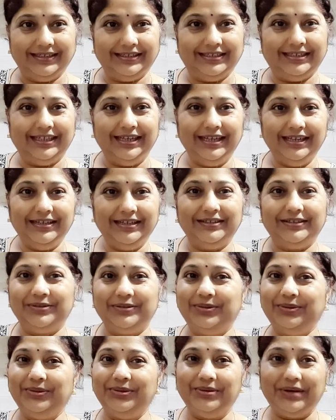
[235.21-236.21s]
যে
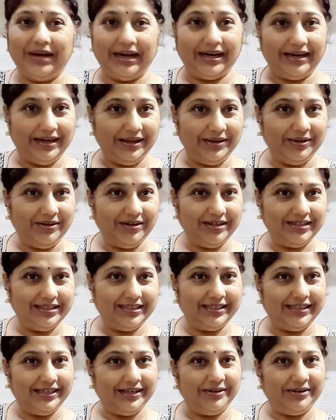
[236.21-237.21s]
কোনো রান্নাঘরে
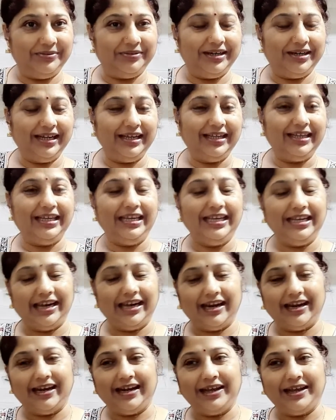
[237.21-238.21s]
যেতে হবে না কি
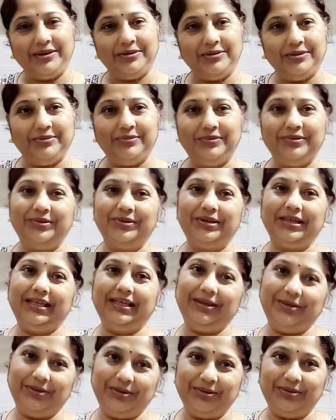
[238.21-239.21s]
রান্না করব কি
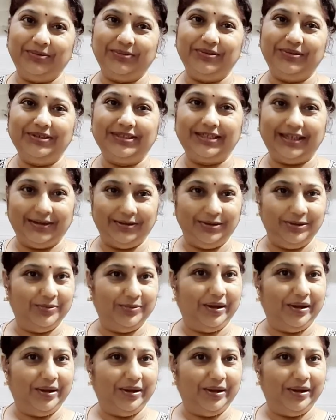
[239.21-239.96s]
করব সেগুলো